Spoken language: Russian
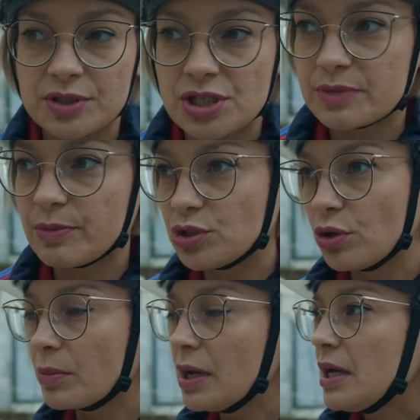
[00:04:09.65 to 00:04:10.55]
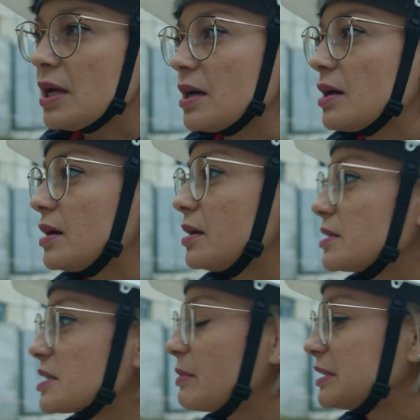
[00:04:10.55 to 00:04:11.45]
Мы сейчас пойдем а,
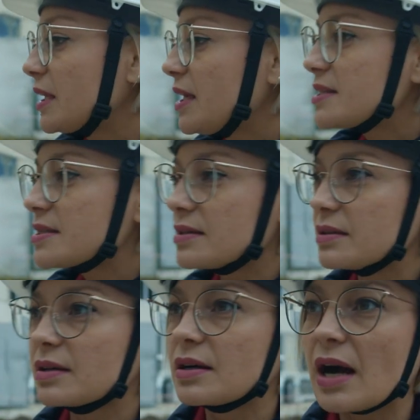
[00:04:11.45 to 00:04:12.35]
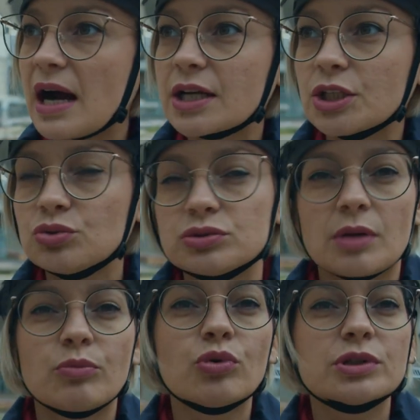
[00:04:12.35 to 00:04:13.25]
э, смотреть, как идут
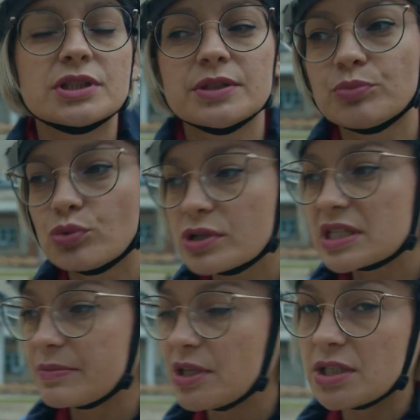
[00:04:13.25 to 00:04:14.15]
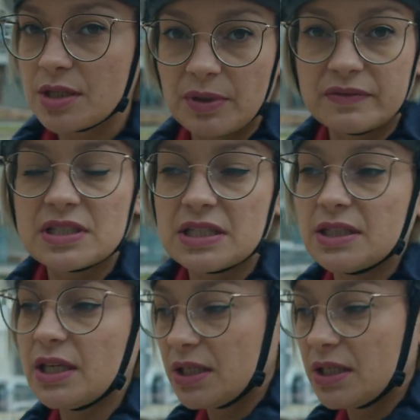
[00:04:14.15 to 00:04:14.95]
работы по замене тепловых сетей.